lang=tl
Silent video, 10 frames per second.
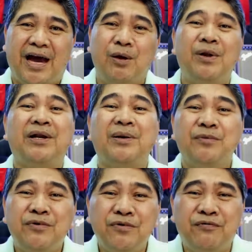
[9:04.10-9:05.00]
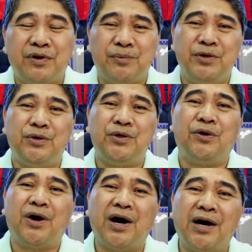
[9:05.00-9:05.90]
will remove from you
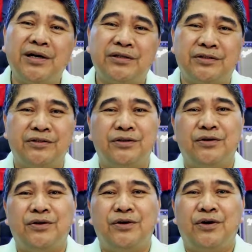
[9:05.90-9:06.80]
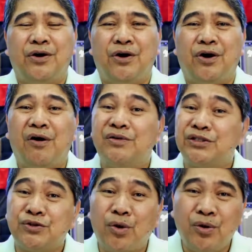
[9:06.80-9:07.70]
your heart of
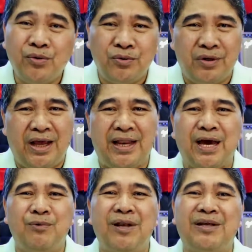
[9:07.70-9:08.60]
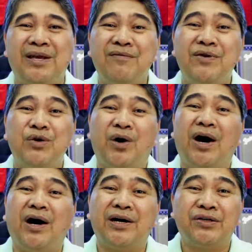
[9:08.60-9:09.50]
stone and I will give you a
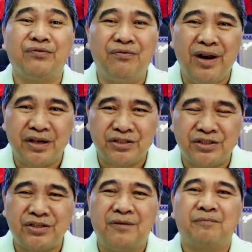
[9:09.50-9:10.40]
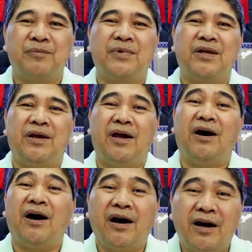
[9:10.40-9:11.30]
heart of flesh. A
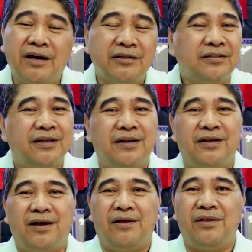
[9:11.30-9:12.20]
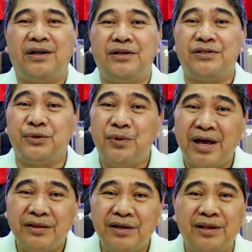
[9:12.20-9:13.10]
heart that is
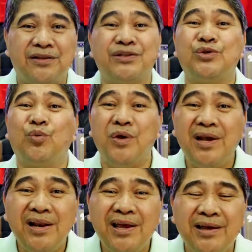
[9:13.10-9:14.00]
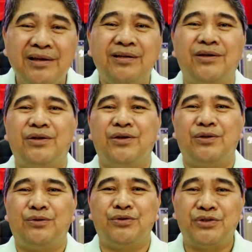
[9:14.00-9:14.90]
ready, that is willing,
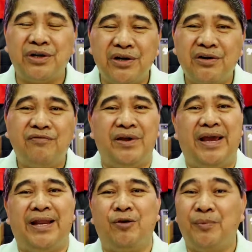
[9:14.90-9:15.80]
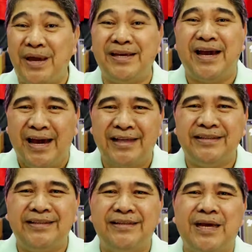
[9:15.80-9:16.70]
to serve and obey God.
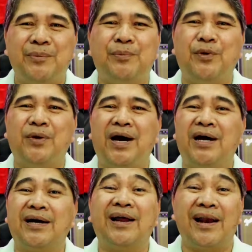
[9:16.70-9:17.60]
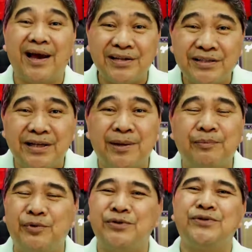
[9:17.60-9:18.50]
Yan po ang klase ng
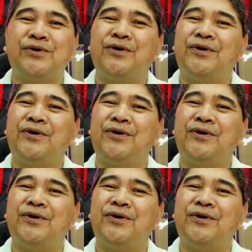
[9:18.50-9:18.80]
puso